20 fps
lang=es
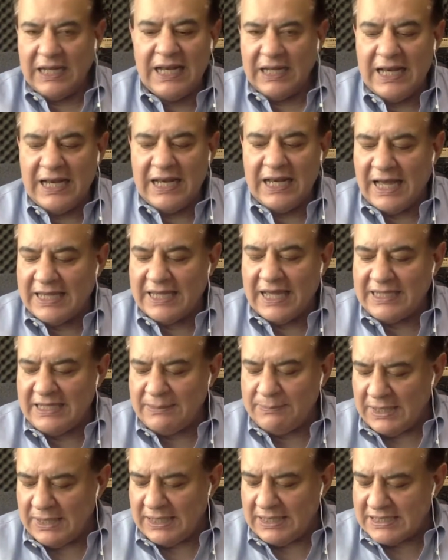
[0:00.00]
La
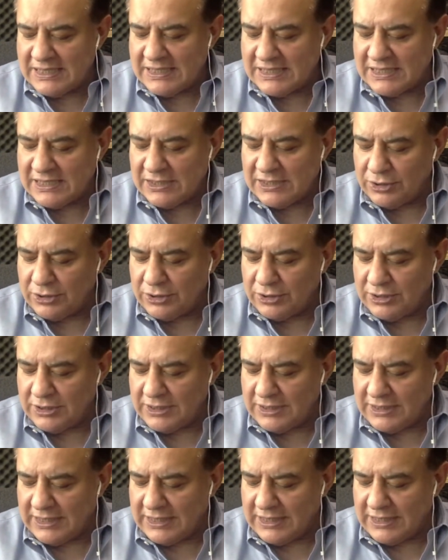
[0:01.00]
dimensión
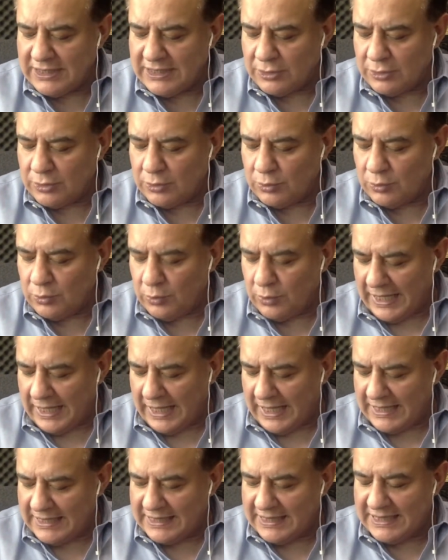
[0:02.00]
de tu
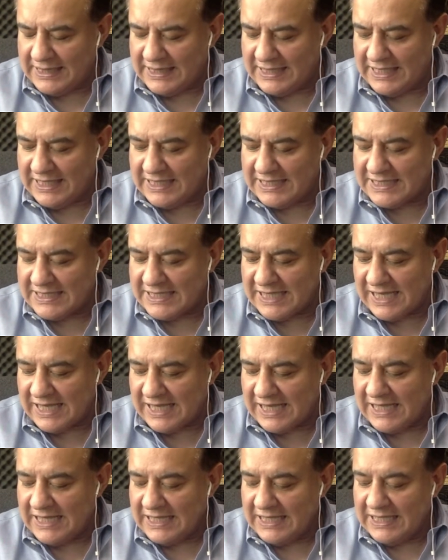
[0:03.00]
grandeza
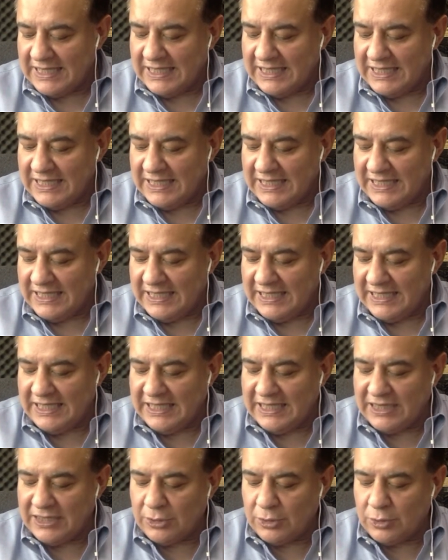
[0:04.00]

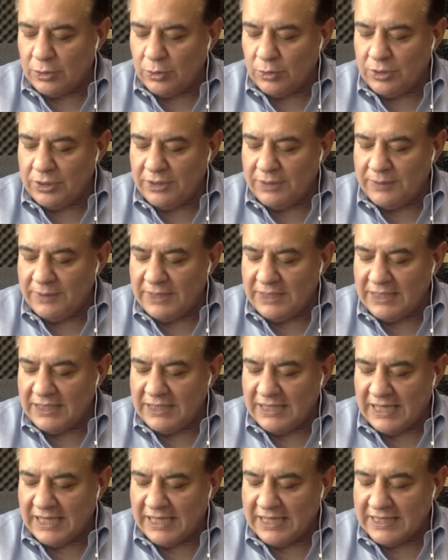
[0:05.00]
y tu
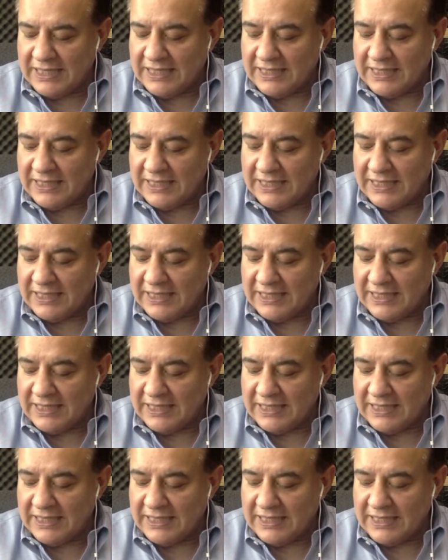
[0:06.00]
divinidad.